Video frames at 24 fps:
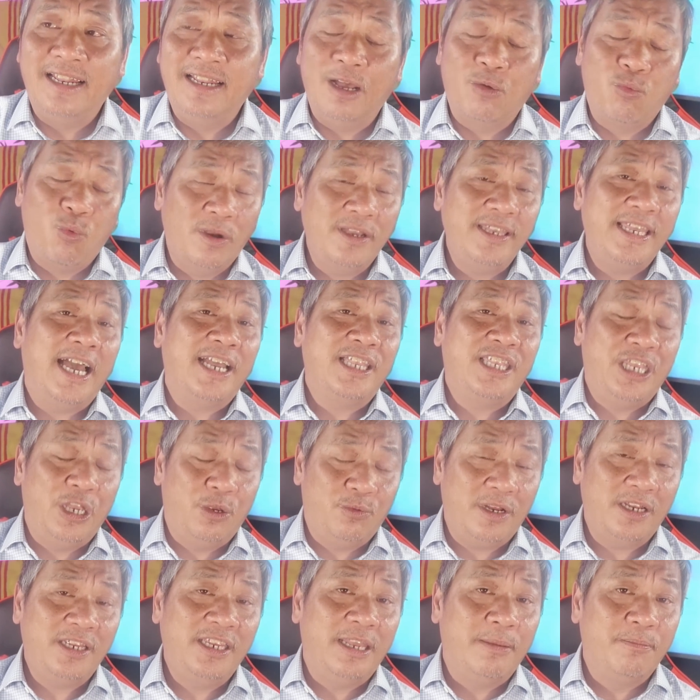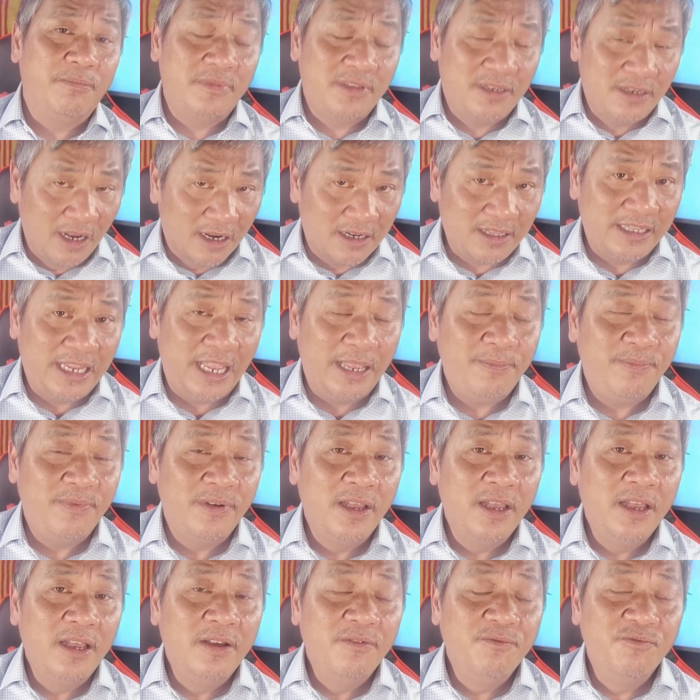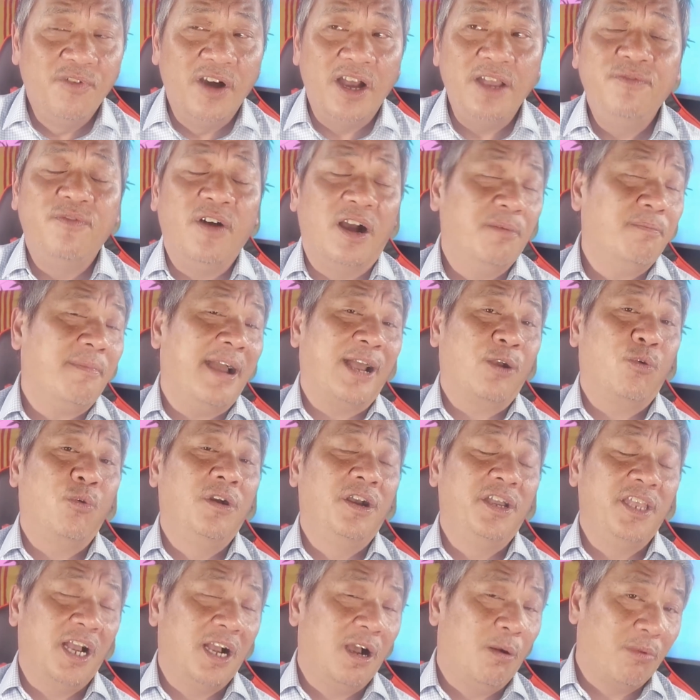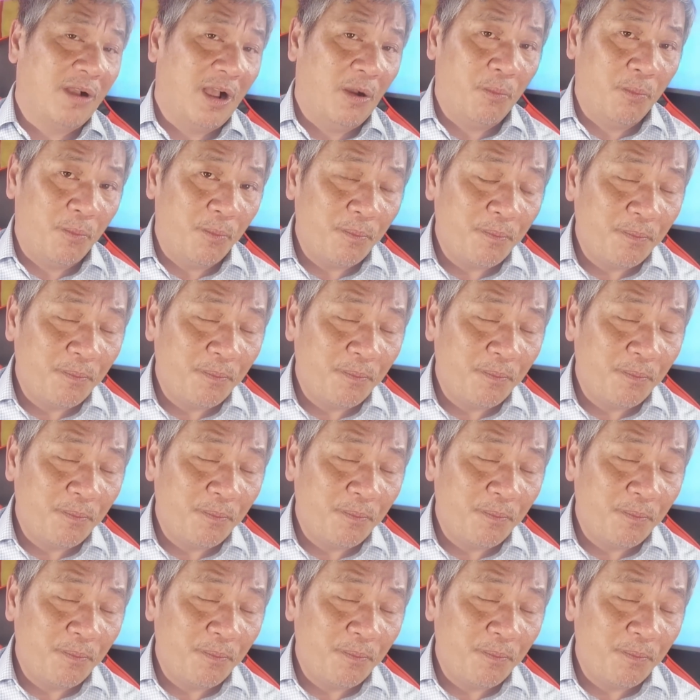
là quốc gia chịu trách nhiệm trực tiếp với vận mạng của người dân Hồng Kông.